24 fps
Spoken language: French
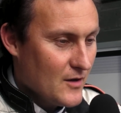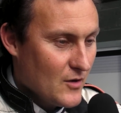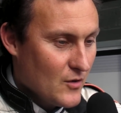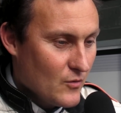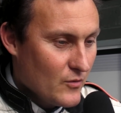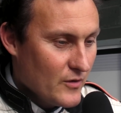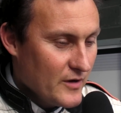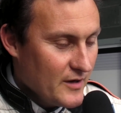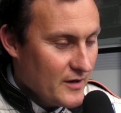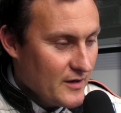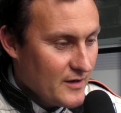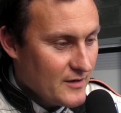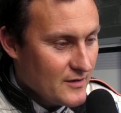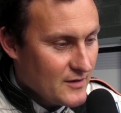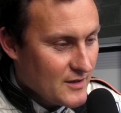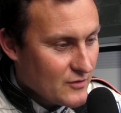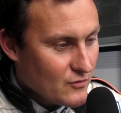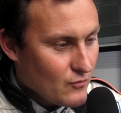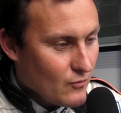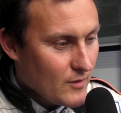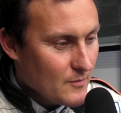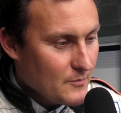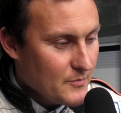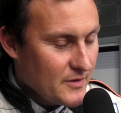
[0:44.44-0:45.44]
oui, les
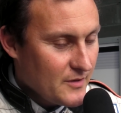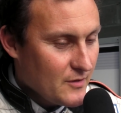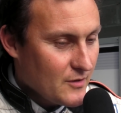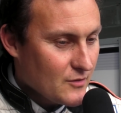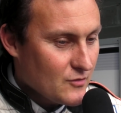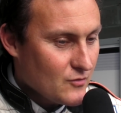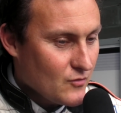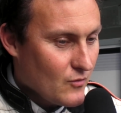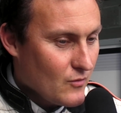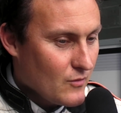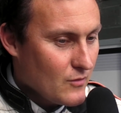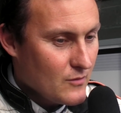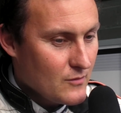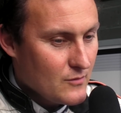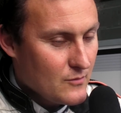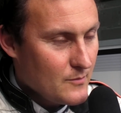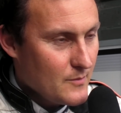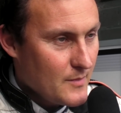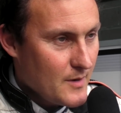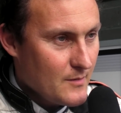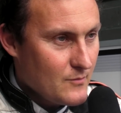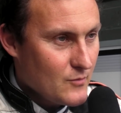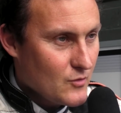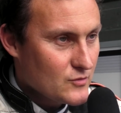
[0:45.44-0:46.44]
trois pilotes ont le
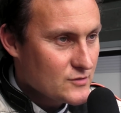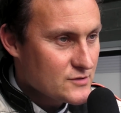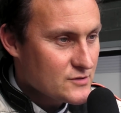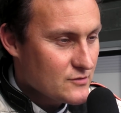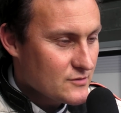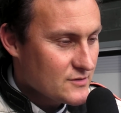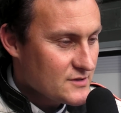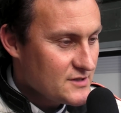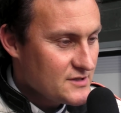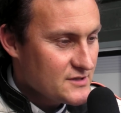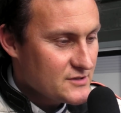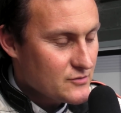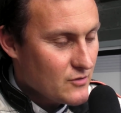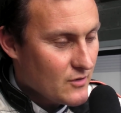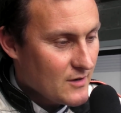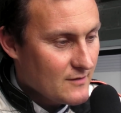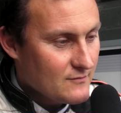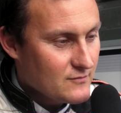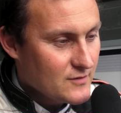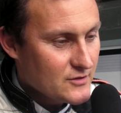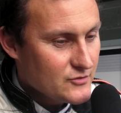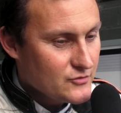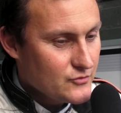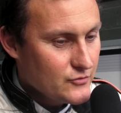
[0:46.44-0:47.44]
même ressenti sur la
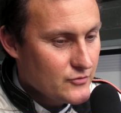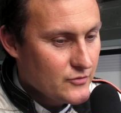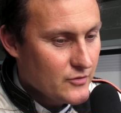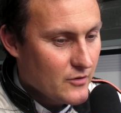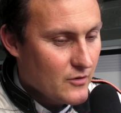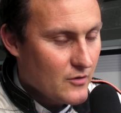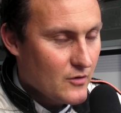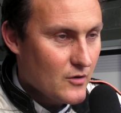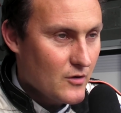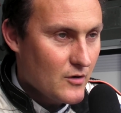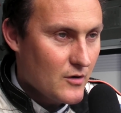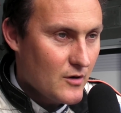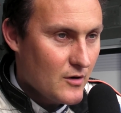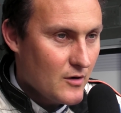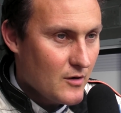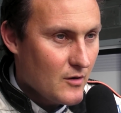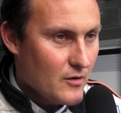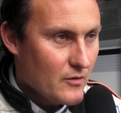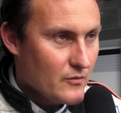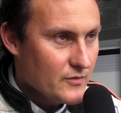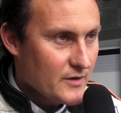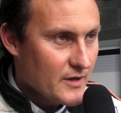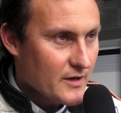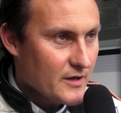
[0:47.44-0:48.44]
voiture. Euh,
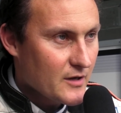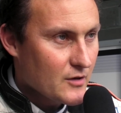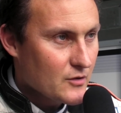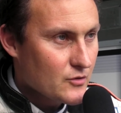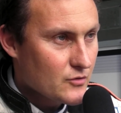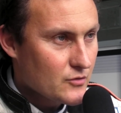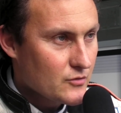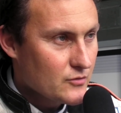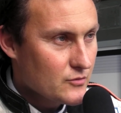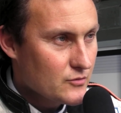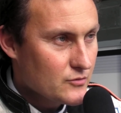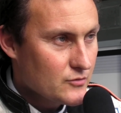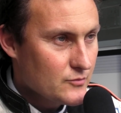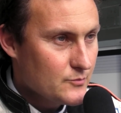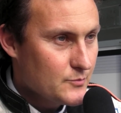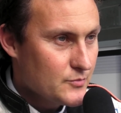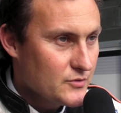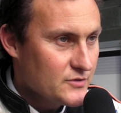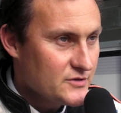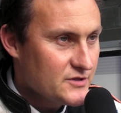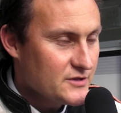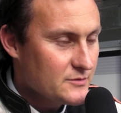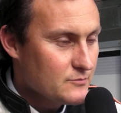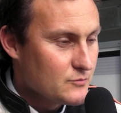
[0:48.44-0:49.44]
on a quelques
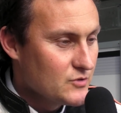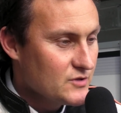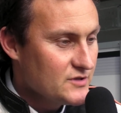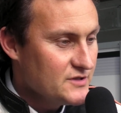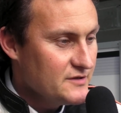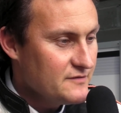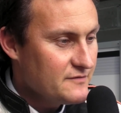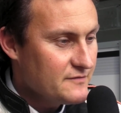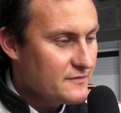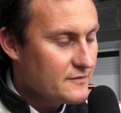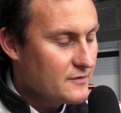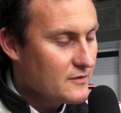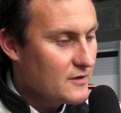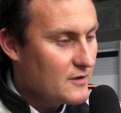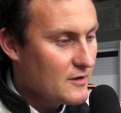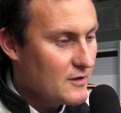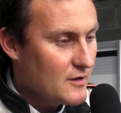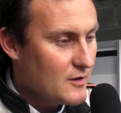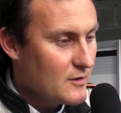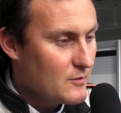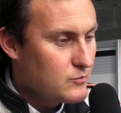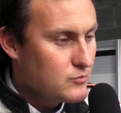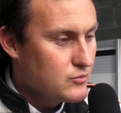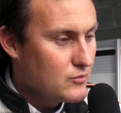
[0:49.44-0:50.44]
petites modifs
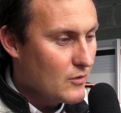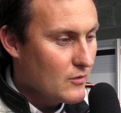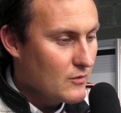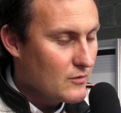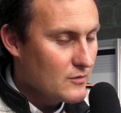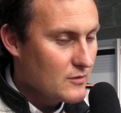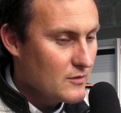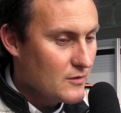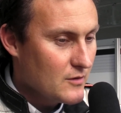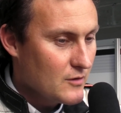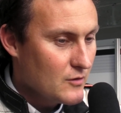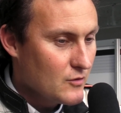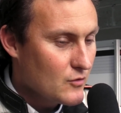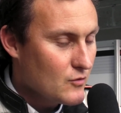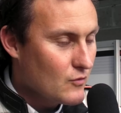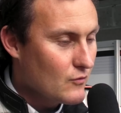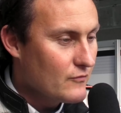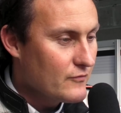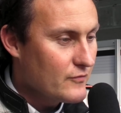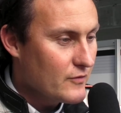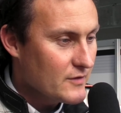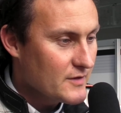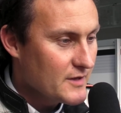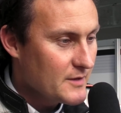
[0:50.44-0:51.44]
euh, pour euh, le
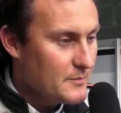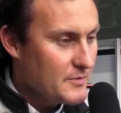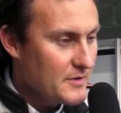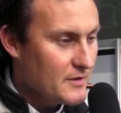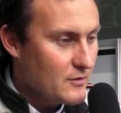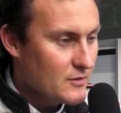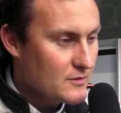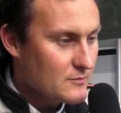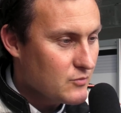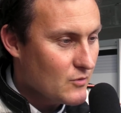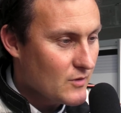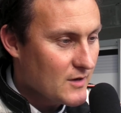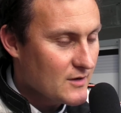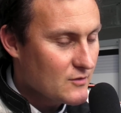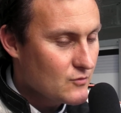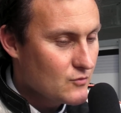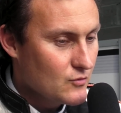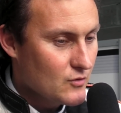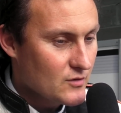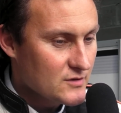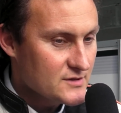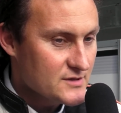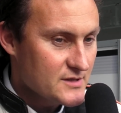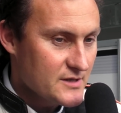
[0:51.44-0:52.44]
confort des pilotes pour la
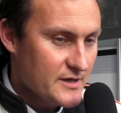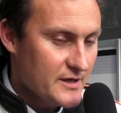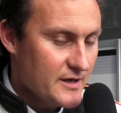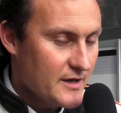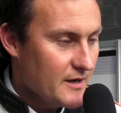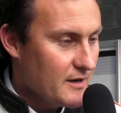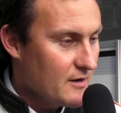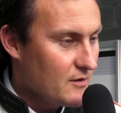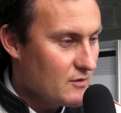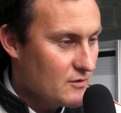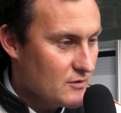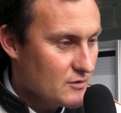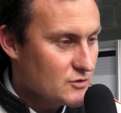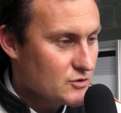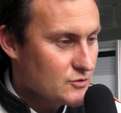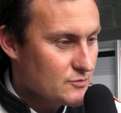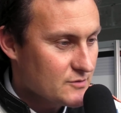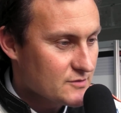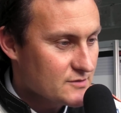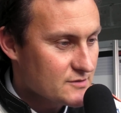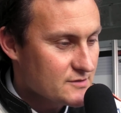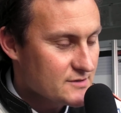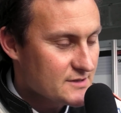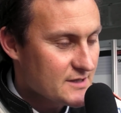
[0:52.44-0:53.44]
course et je
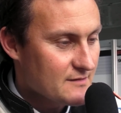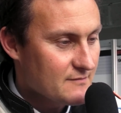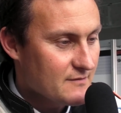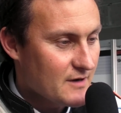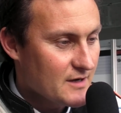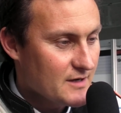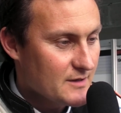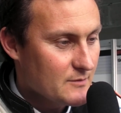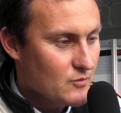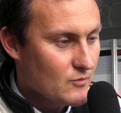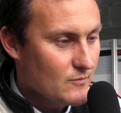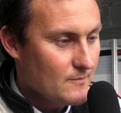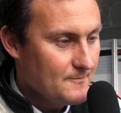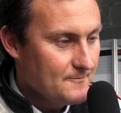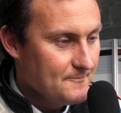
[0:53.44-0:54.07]
pense que ça devrait être bon.